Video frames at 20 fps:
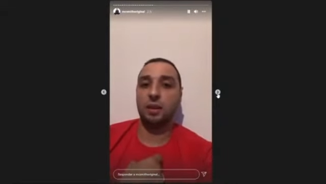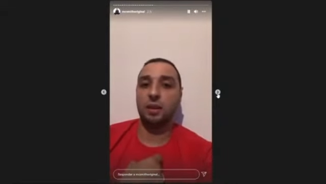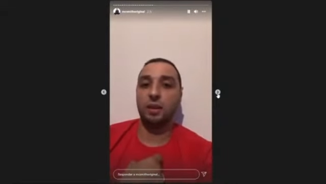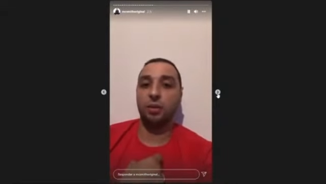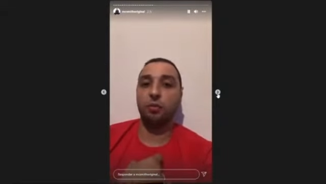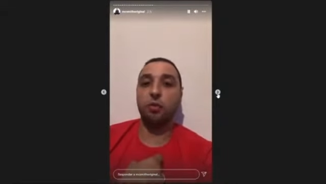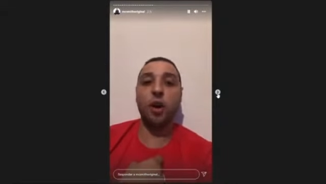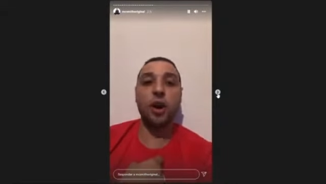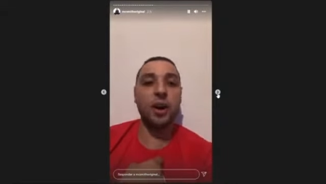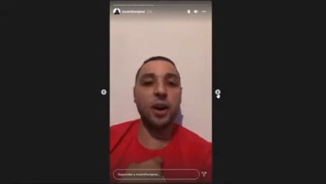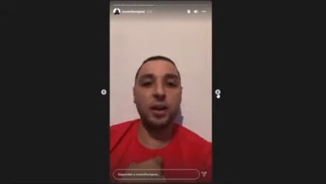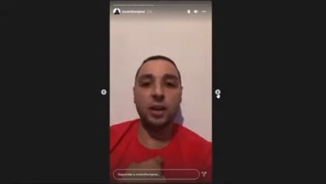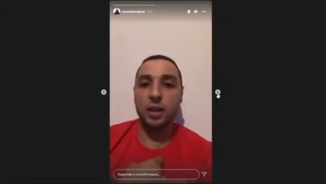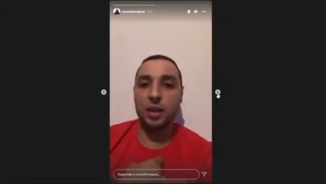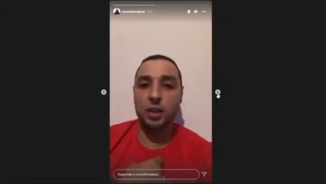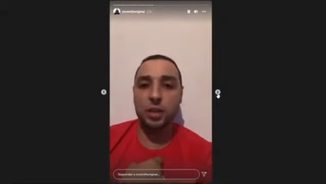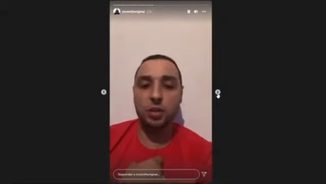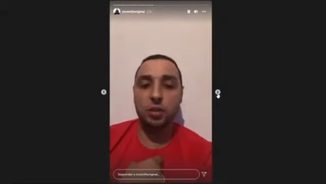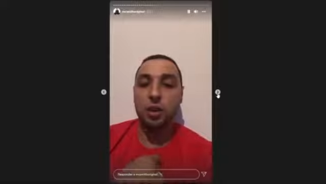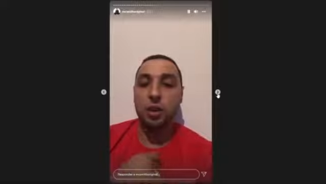Fora
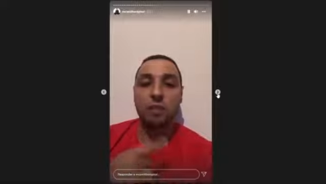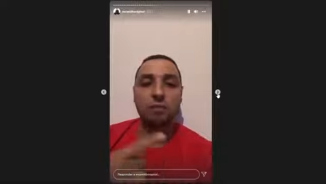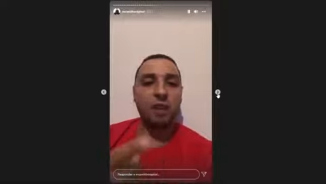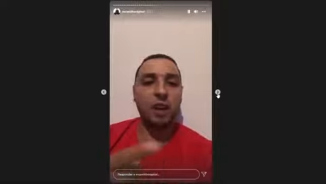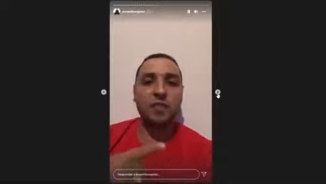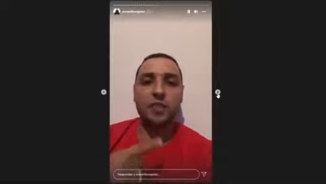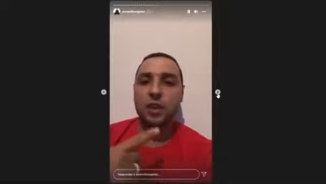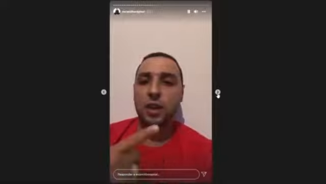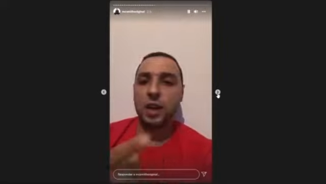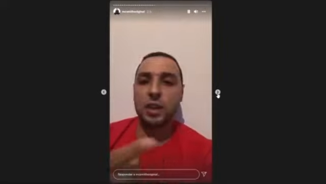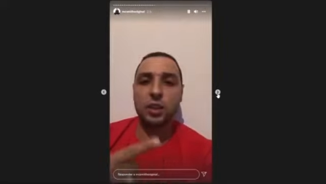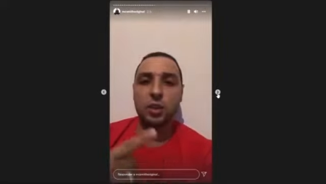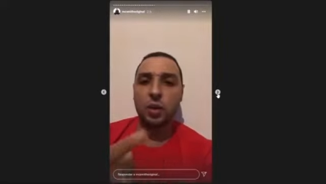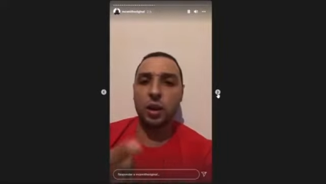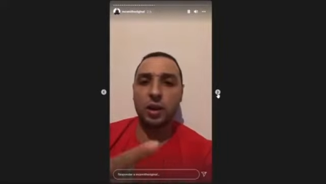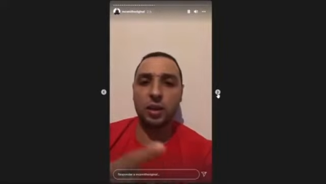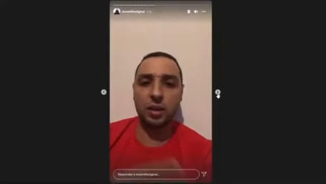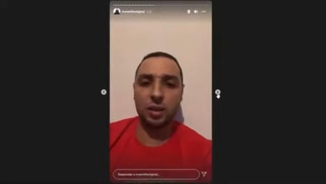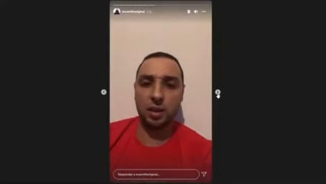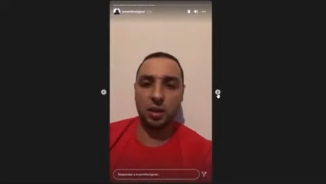isso, vai ficar só
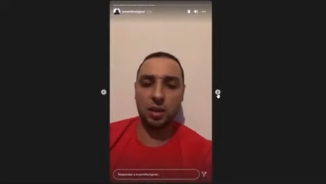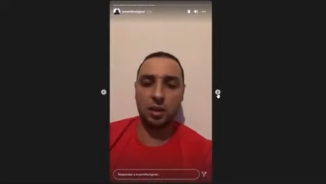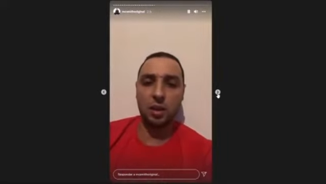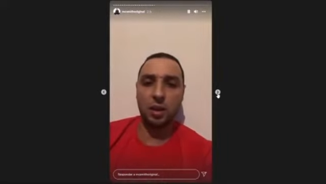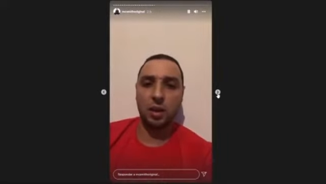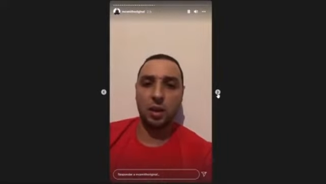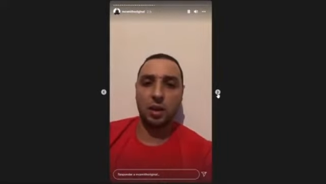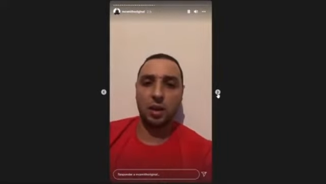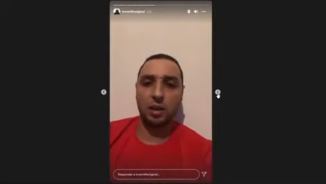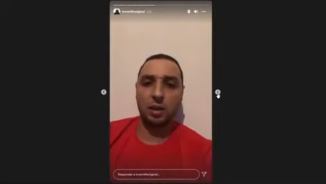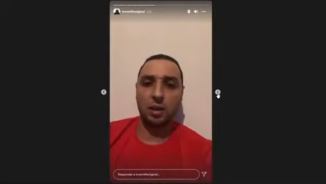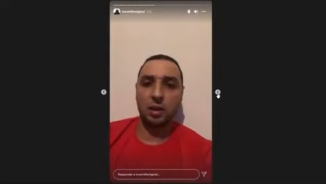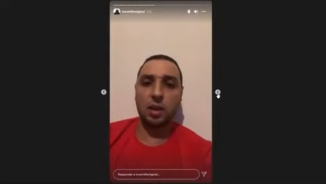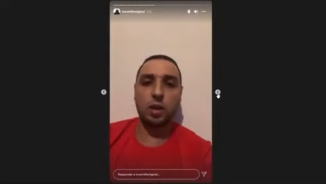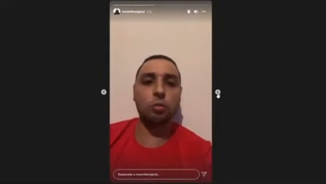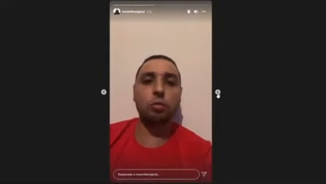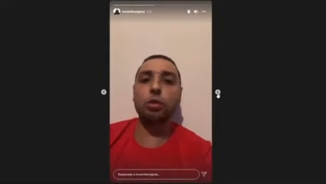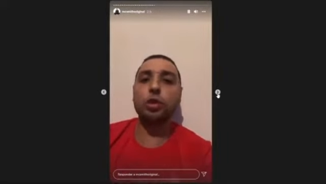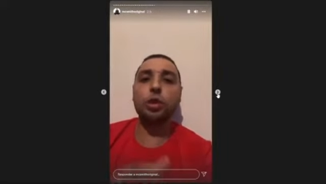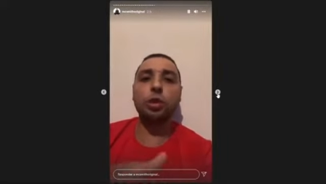aqui. E
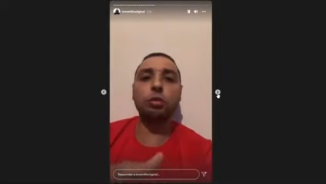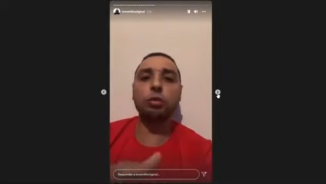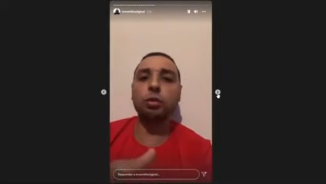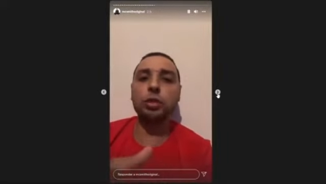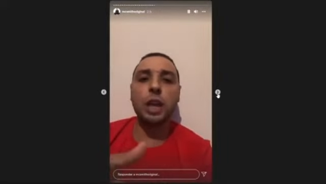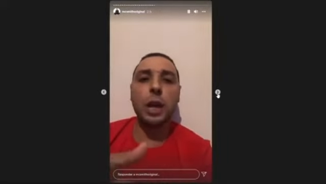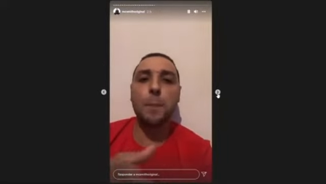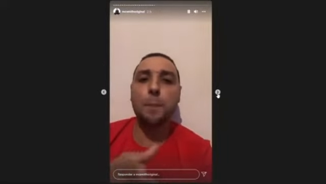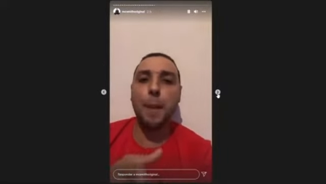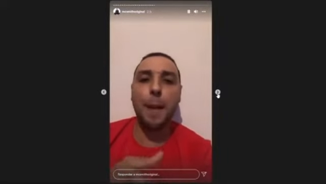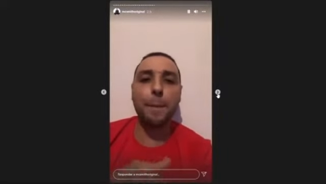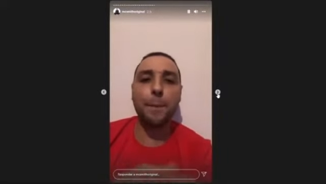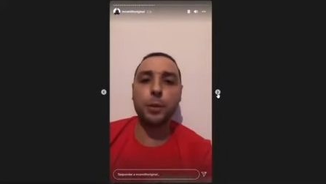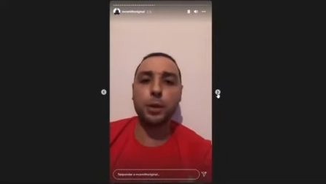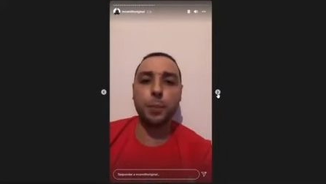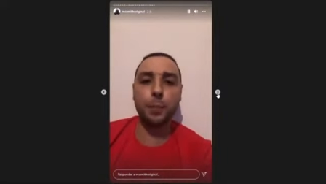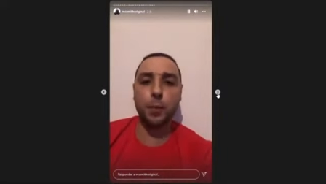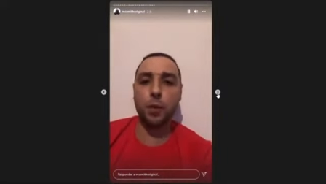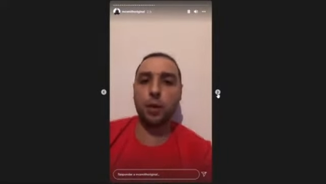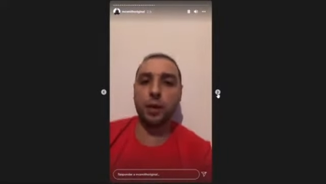contigo não tem papo de
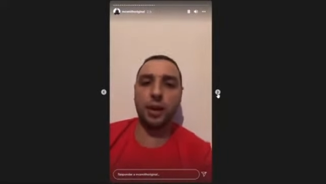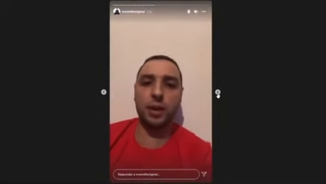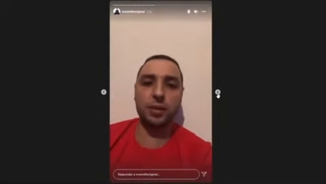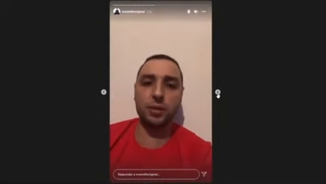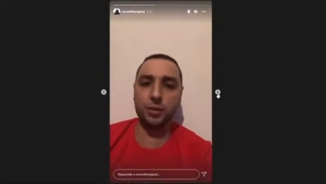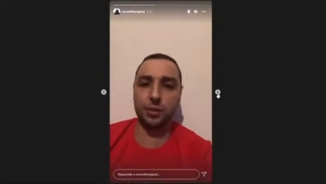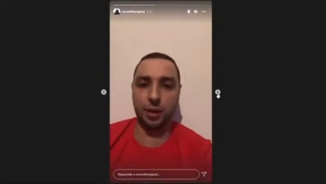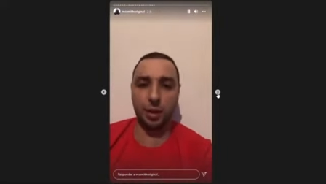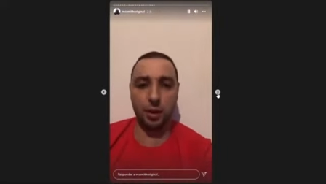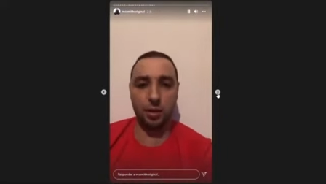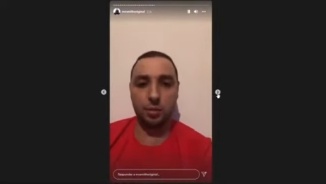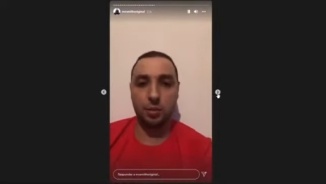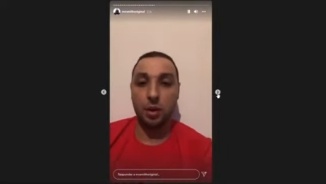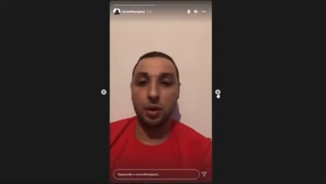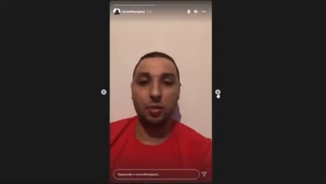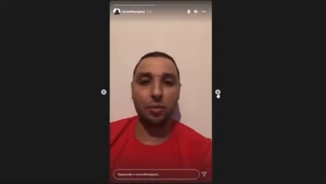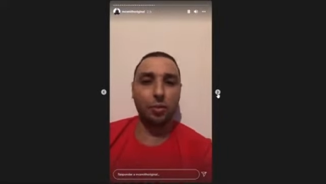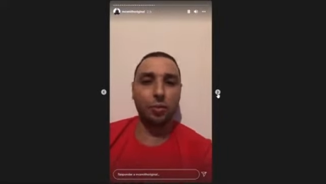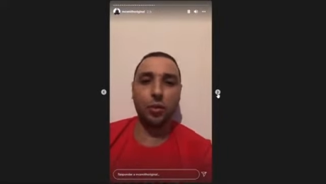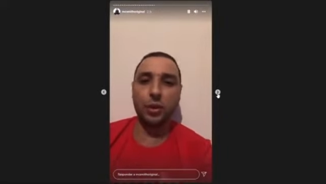progresso, não.
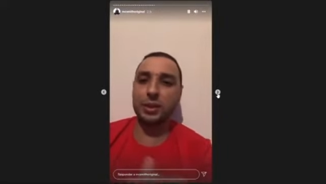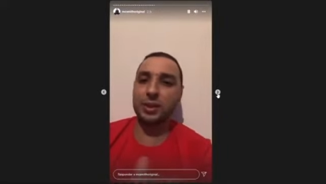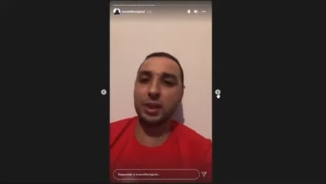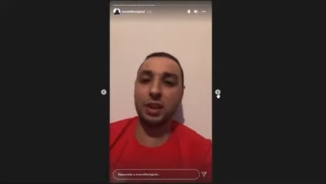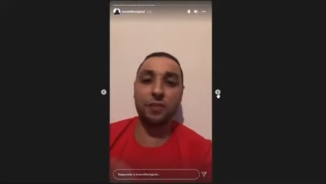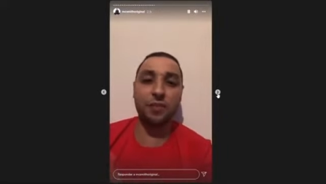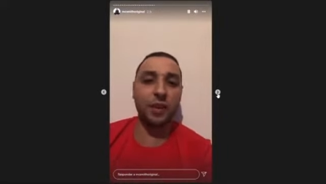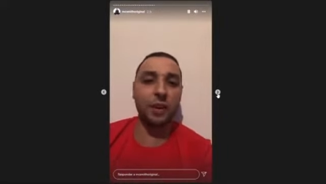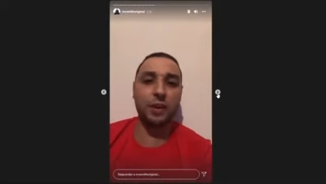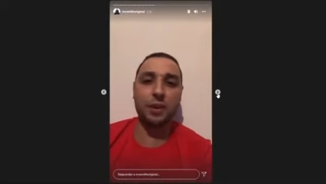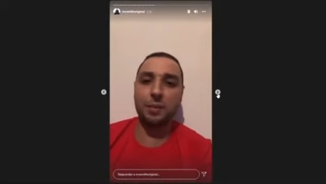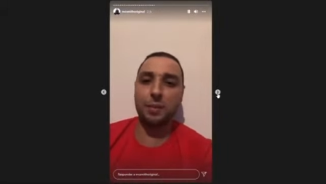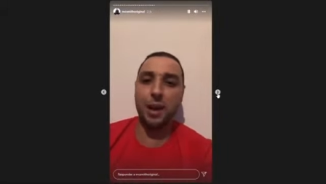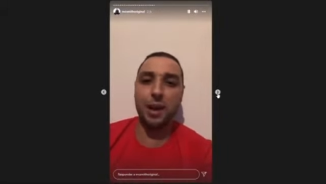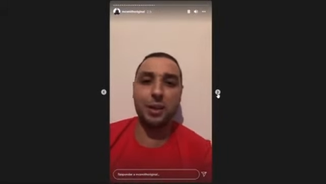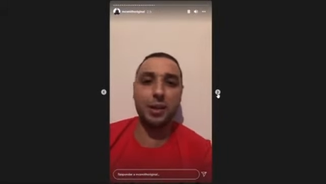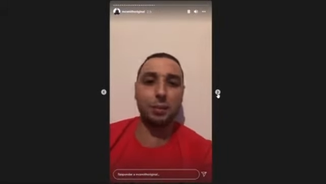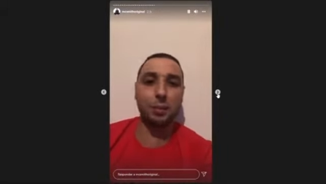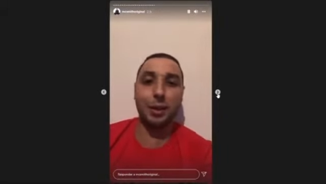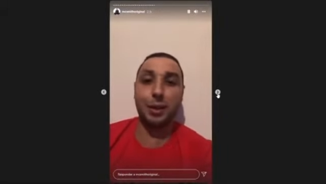Com você,
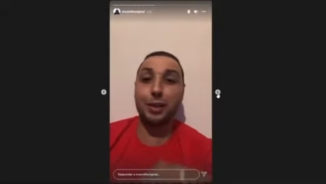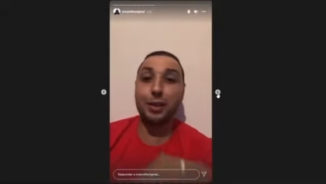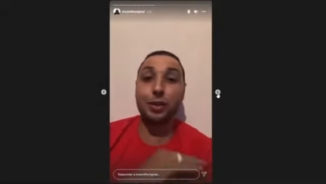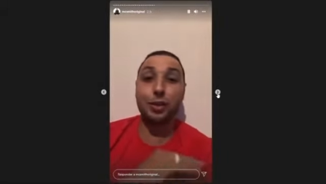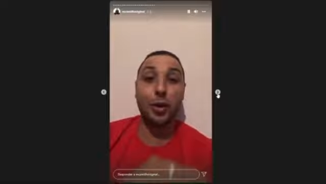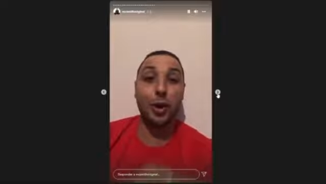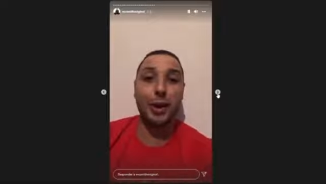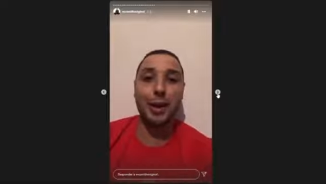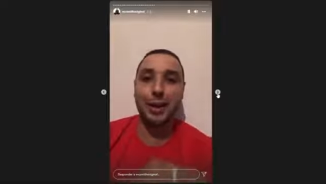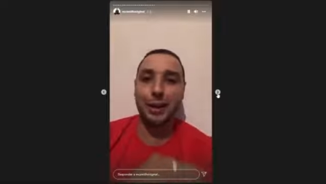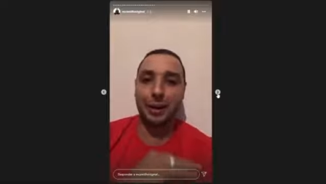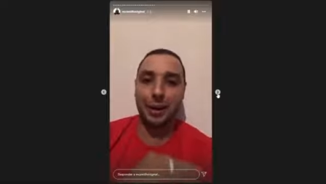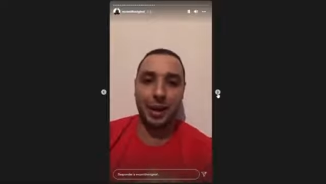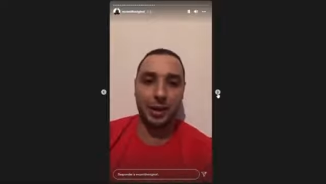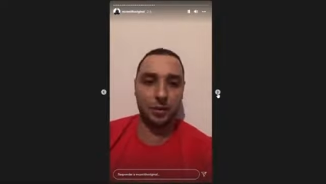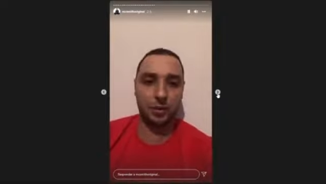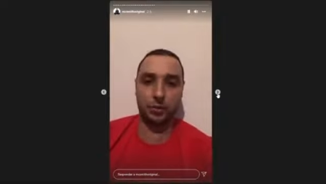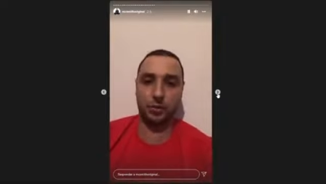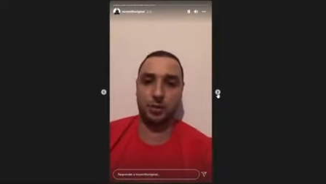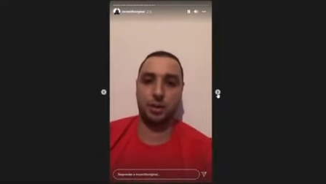infelizmente, mano, é só
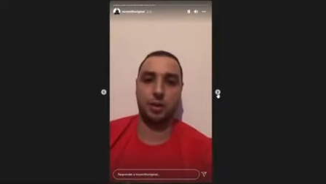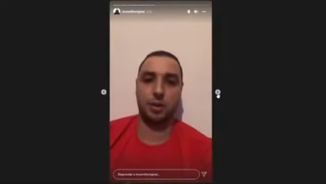regresso.